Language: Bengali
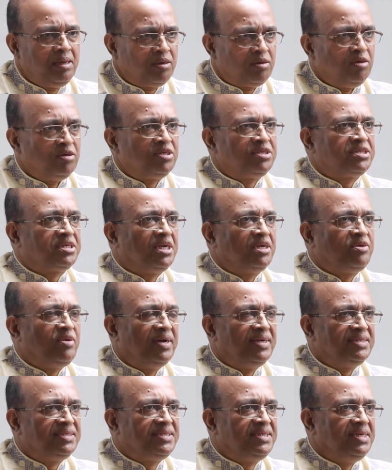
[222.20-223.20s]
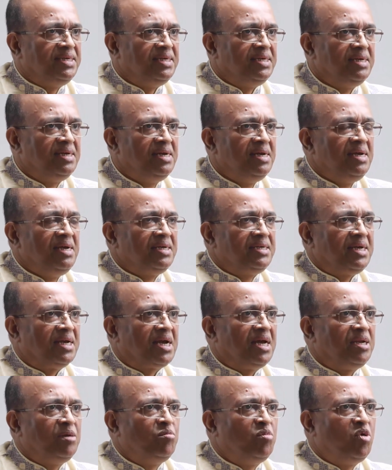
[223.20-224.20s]
কনস্টিটুয়েন্সি
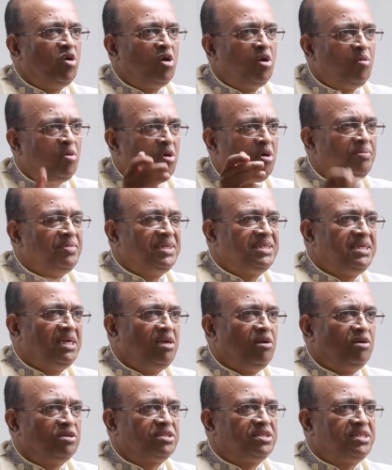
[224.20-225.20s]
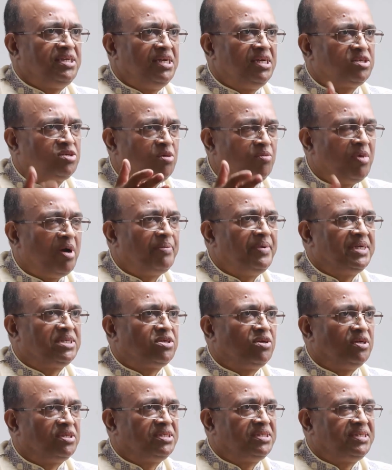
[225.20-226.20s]
সেখানে বড় বড় মিছিল হচ্ছে সমাবেশ
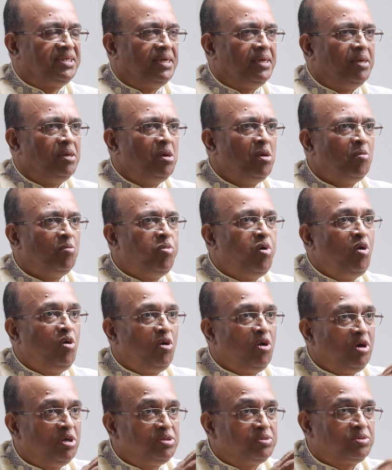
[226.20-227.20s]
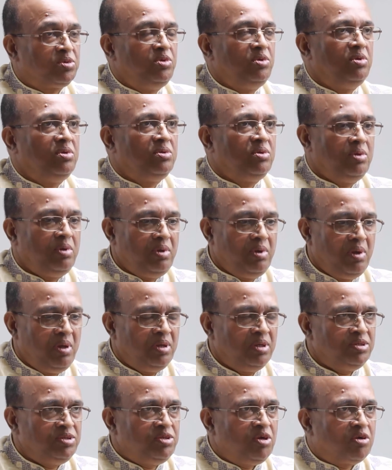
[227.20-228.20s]
হচ্ছে পুরো
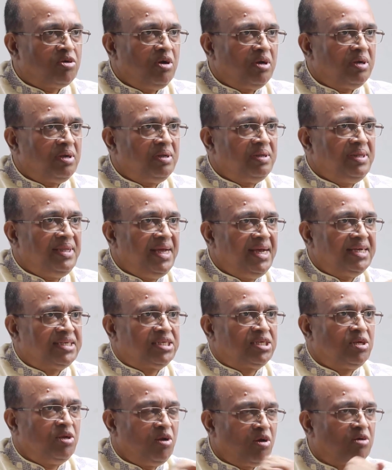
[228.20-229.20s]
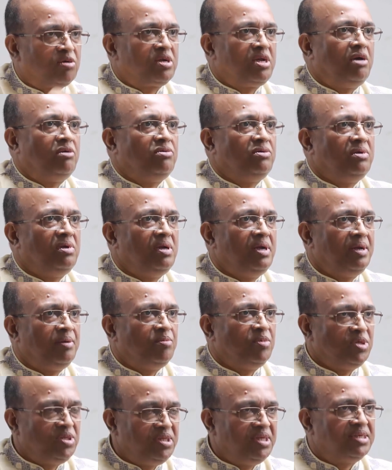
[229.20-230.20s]
যখন দেশ লকডাউনের
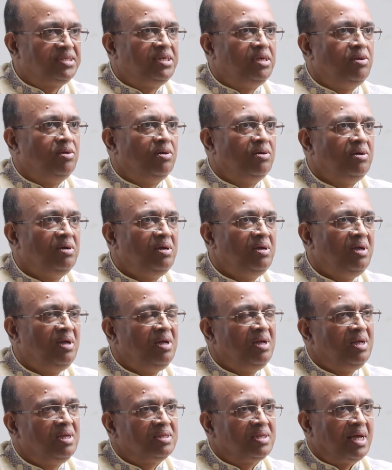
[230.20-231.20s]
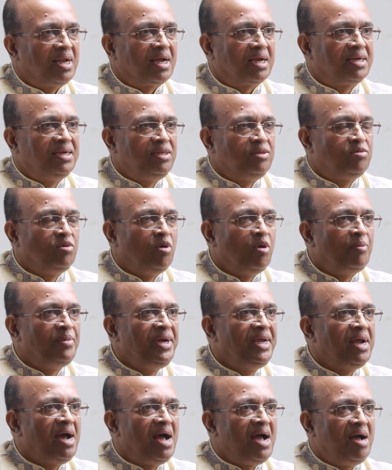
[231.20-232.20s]
মধ্যে ছিল তারা কিন্তু
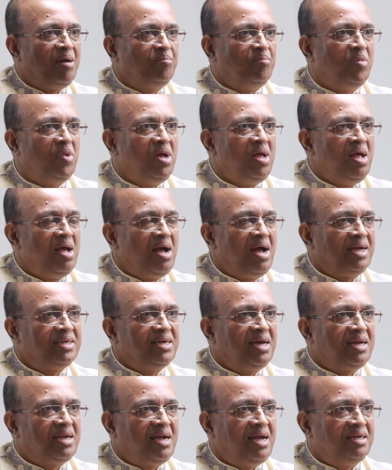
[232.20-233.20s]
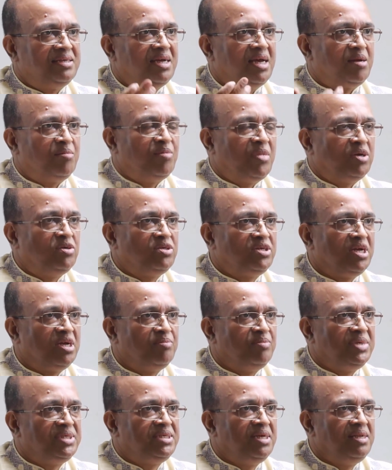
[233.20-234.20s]
অবিরাম হাজার হাজার মানুষের
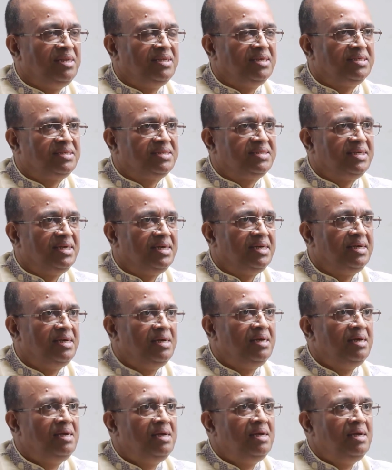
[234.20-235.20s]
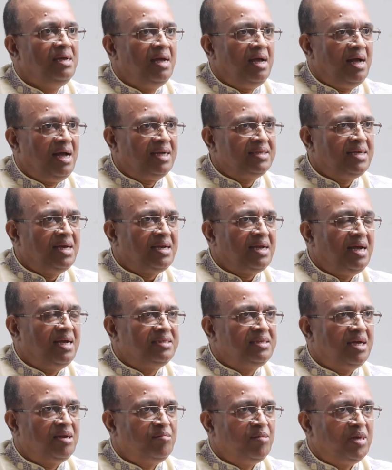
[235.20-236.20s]
মিছিল দিচ্ছে হাজার
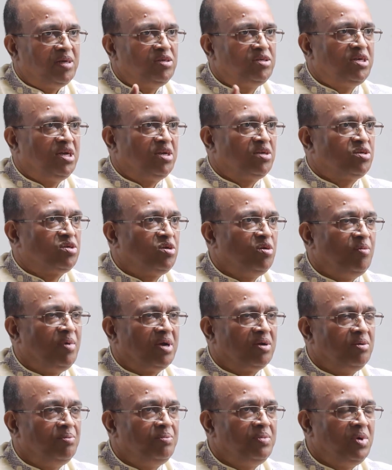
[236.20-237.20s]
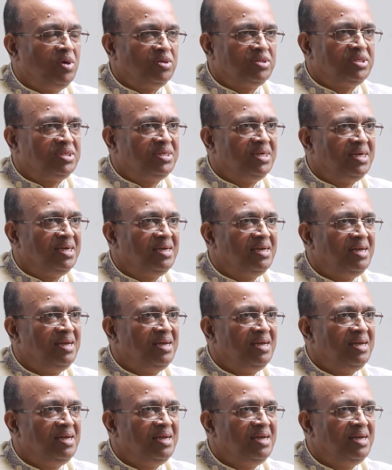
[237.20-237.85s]
হাজার মানুষের সমাগম হচ্ছে